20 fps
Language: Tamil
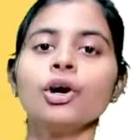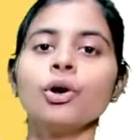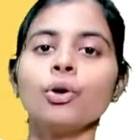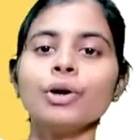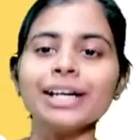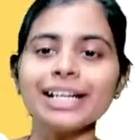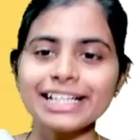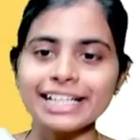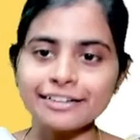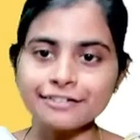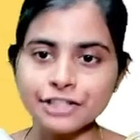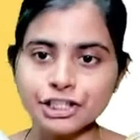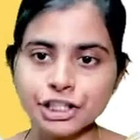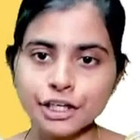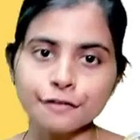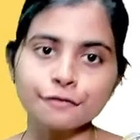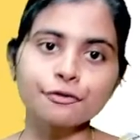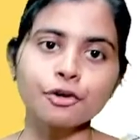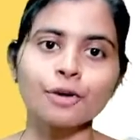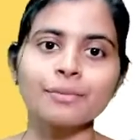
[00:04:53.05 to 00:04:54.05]
ஒரு
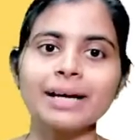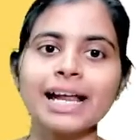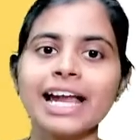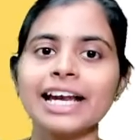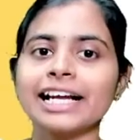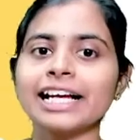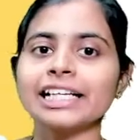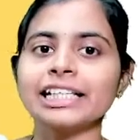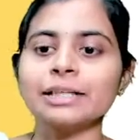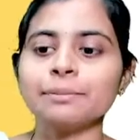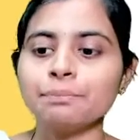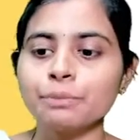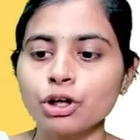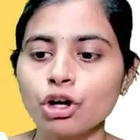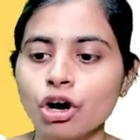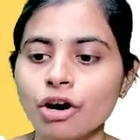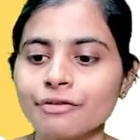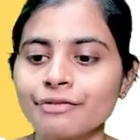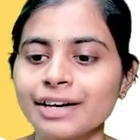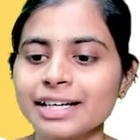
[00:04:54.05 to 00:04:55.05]
டிவிஷன் ஃபார்மில் இருக்கிறது பி
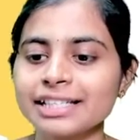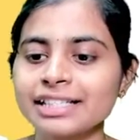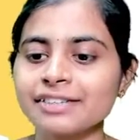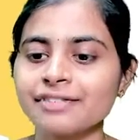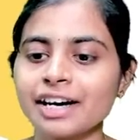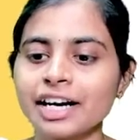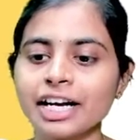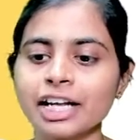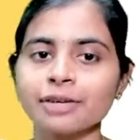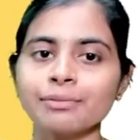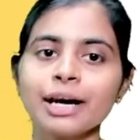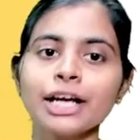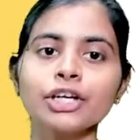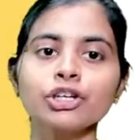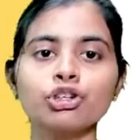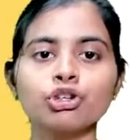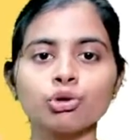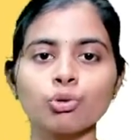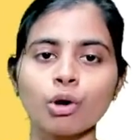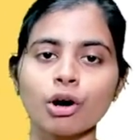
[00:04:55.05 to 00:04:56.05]
ஆஃப் எக்ஸ் டிவைடட் பை
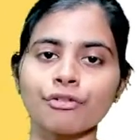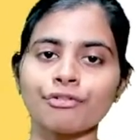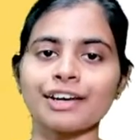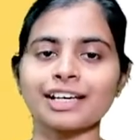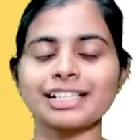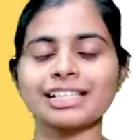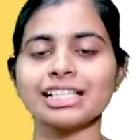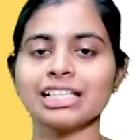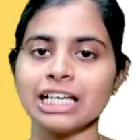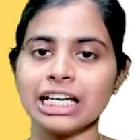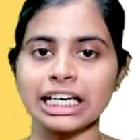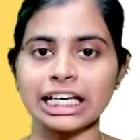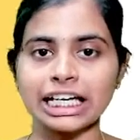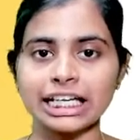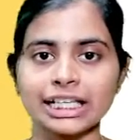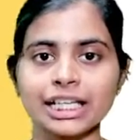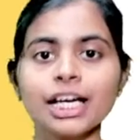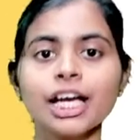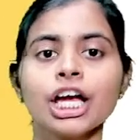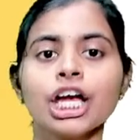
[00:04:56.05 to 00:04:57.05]
கியூ ஆஃப் எக்ஸ்னு
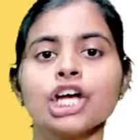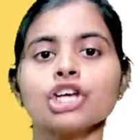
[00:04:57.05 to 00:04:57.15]
இருக்கிறது